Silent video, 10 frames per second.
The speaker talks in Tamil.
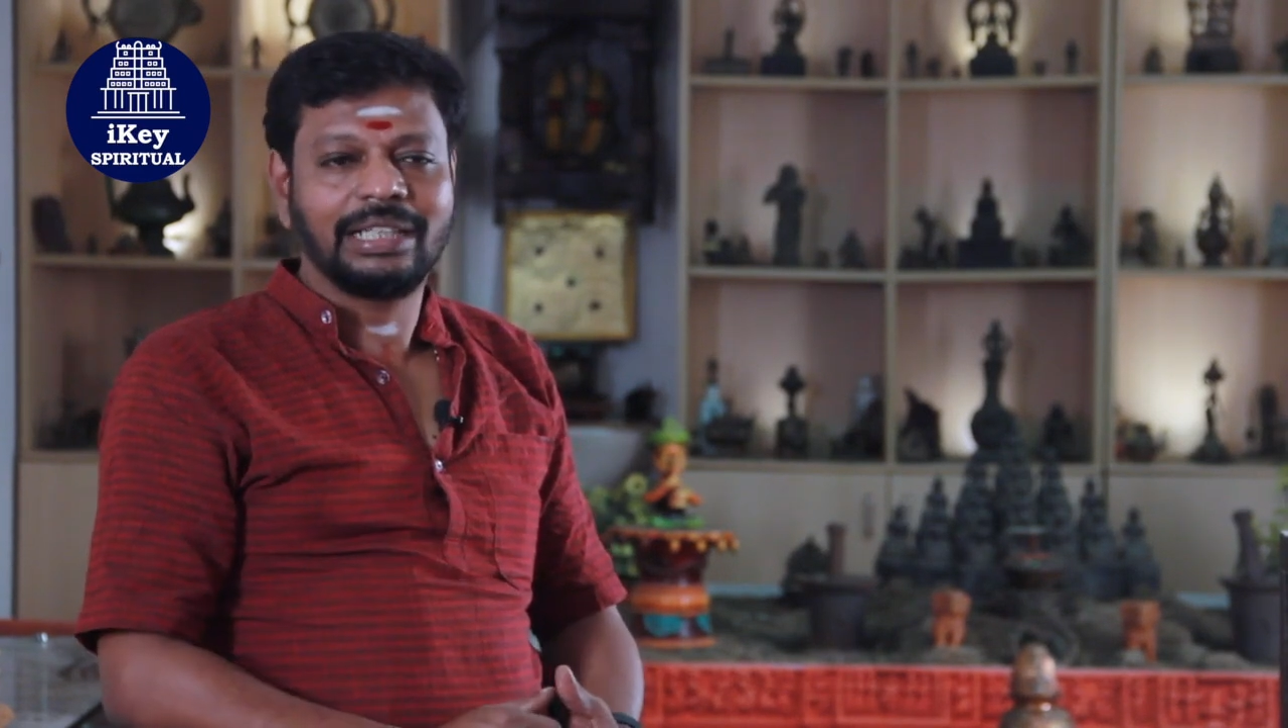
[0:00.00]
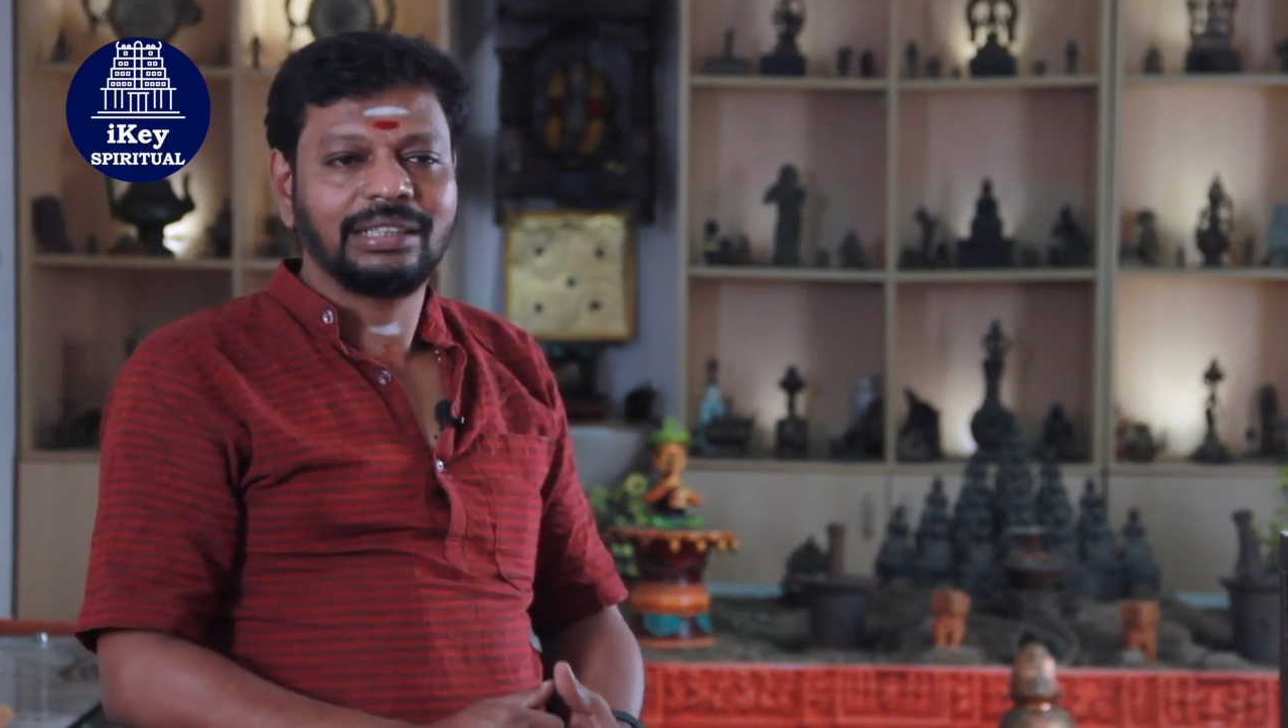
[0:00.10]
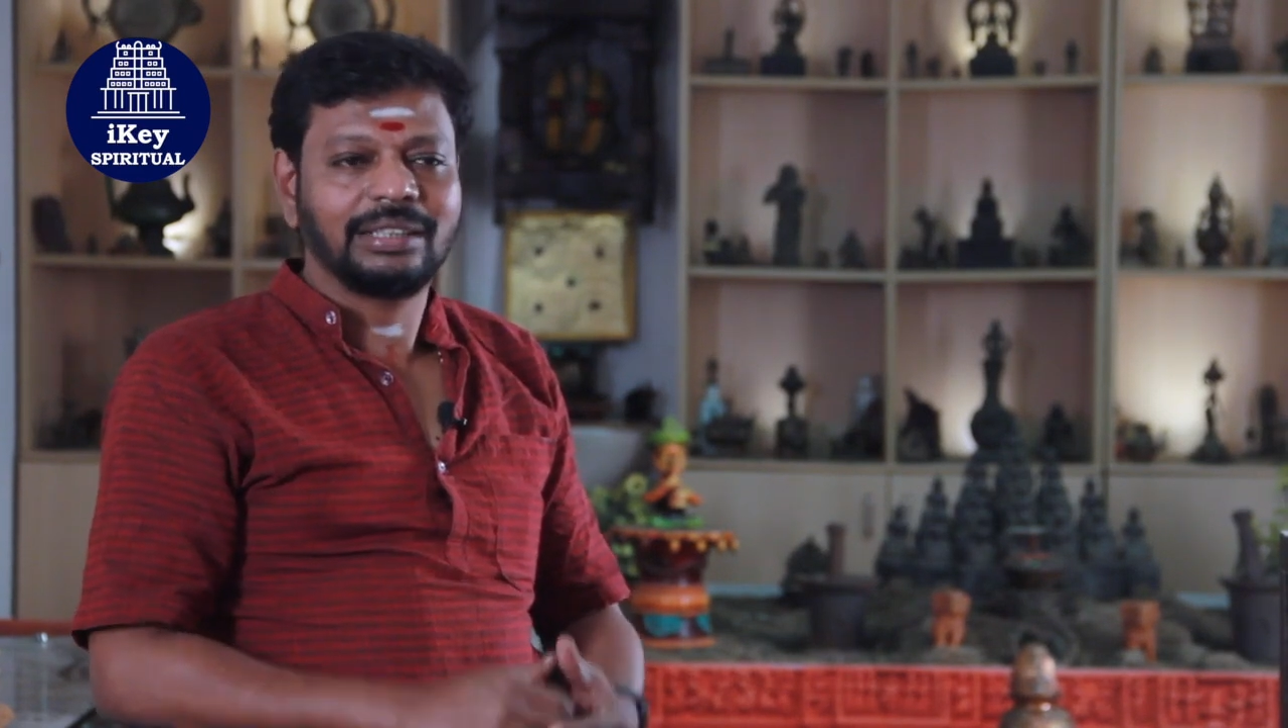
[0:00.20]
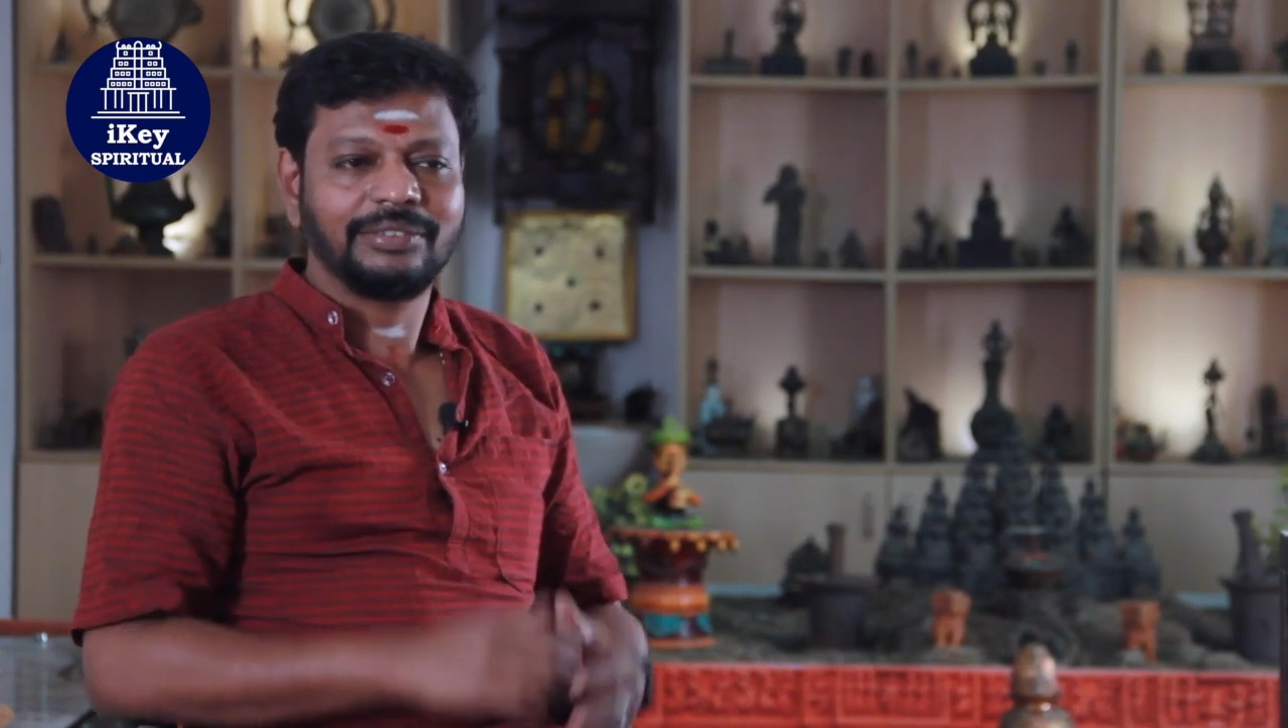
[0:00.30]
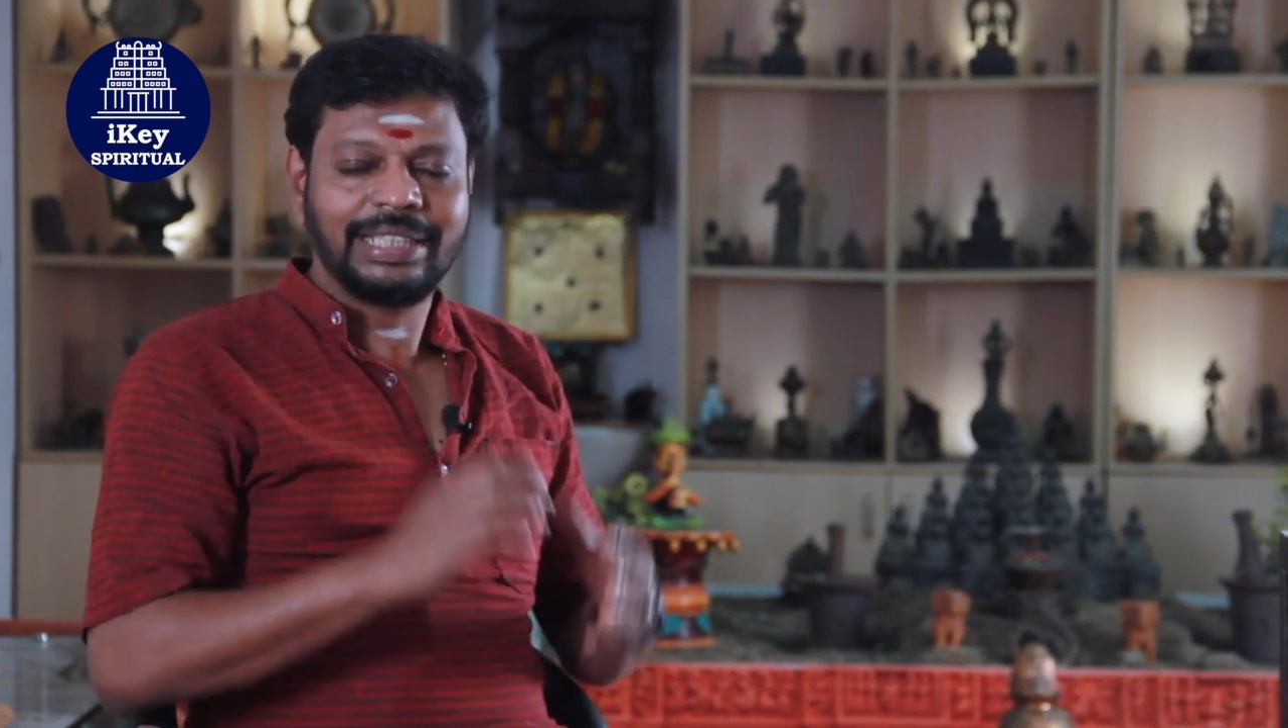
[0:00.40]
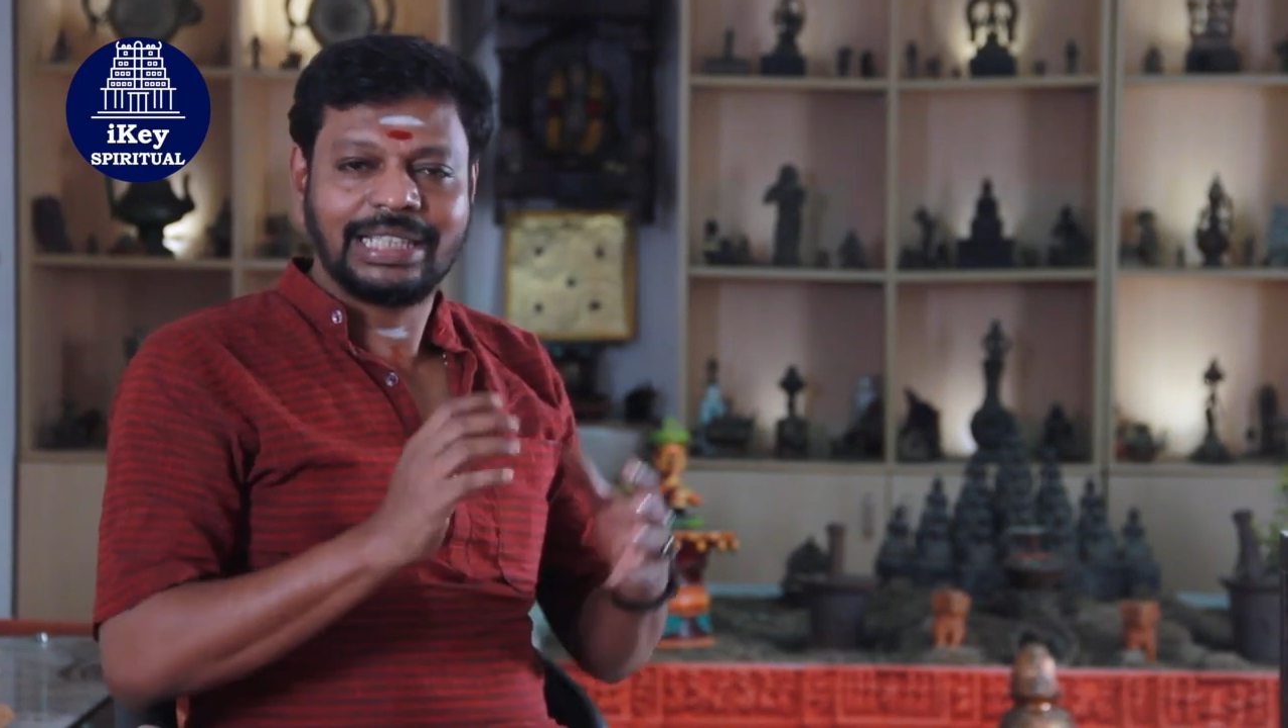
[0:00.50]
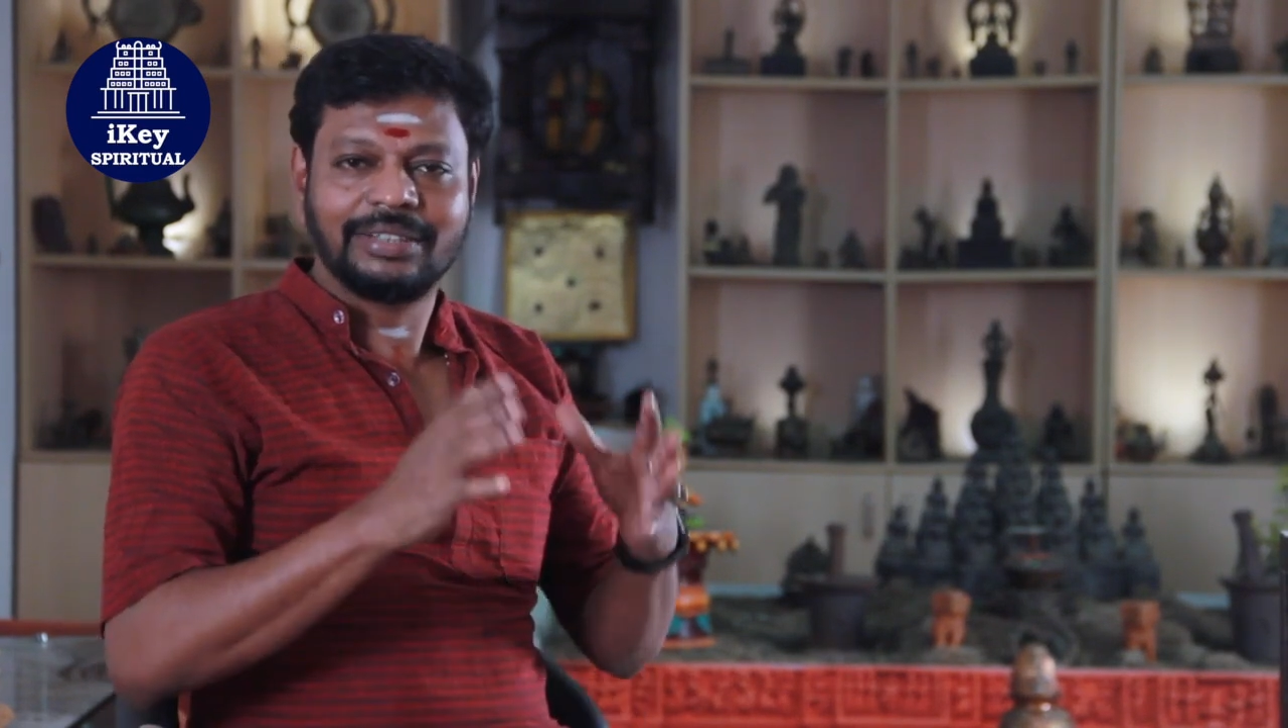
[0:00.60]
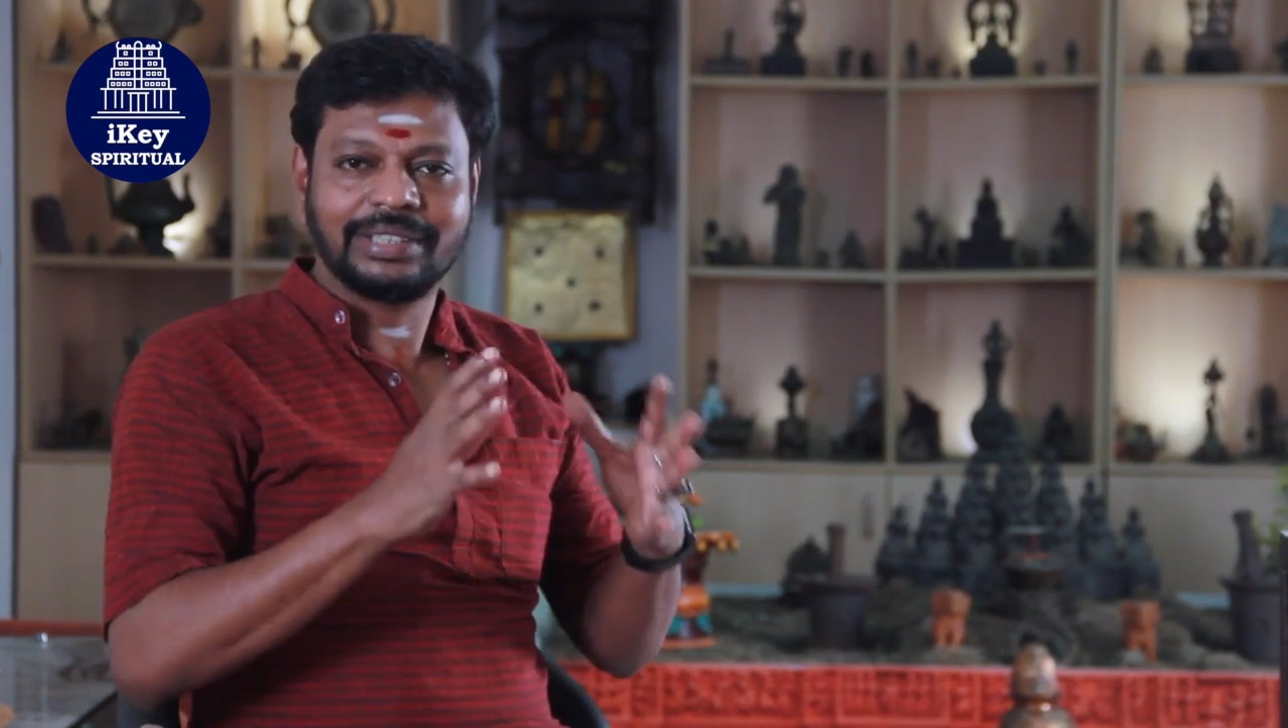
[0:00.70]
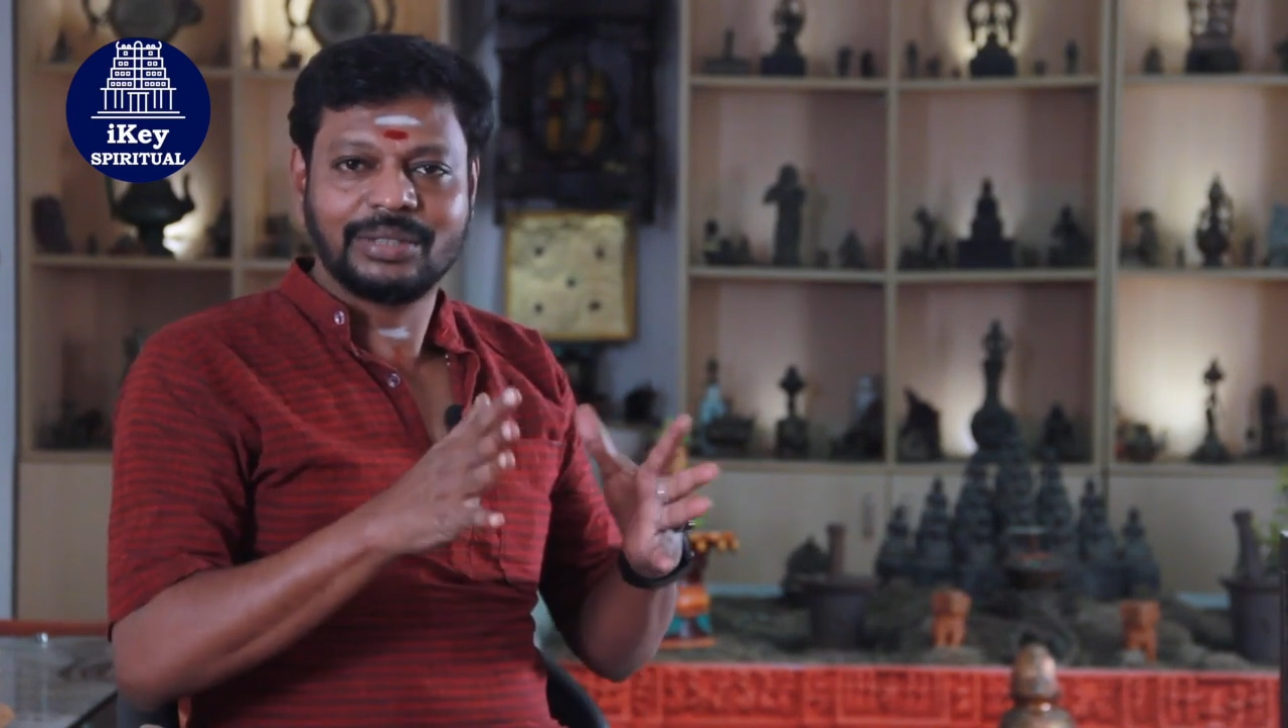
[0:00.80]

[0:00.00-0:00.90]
இந்த வீட்டில்